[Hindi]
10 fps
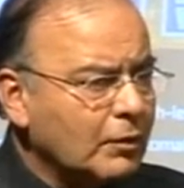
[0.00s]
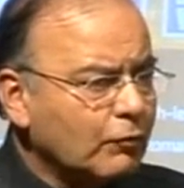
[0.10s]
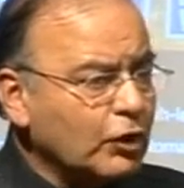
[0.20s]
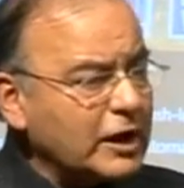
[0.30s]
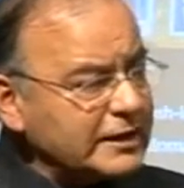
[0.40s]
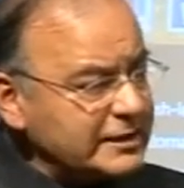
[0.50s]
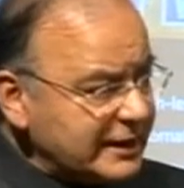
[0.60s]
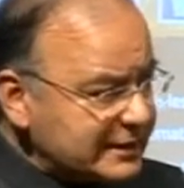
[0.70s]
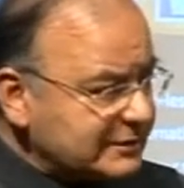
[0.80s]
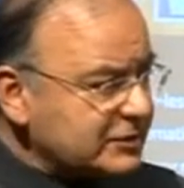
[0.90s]
वो
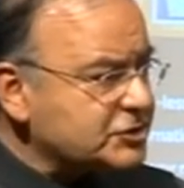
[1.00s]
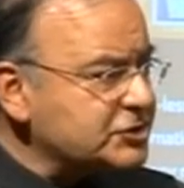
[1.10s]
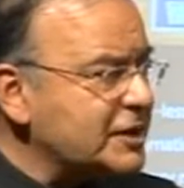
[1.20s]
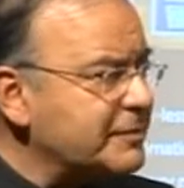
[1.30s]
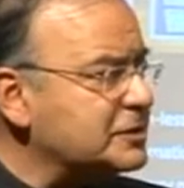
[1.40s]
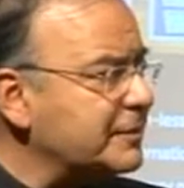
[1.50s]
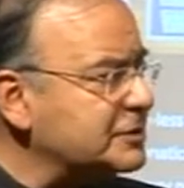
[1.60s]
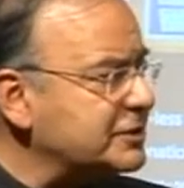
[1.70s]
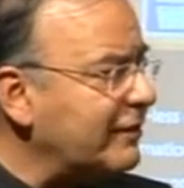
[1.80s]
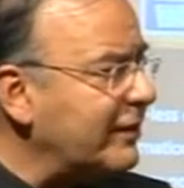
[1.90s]
राजनीतिक दृष्टि से भी
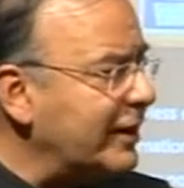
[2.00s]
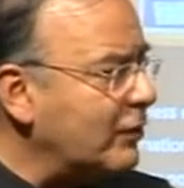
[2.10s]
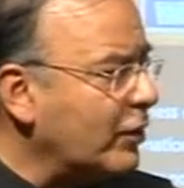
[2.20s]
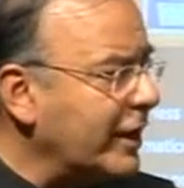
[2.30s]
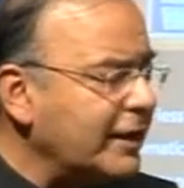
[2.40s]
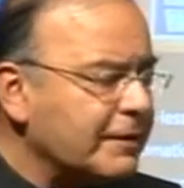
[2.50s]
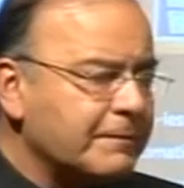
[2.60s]
समस्या वाले होंगे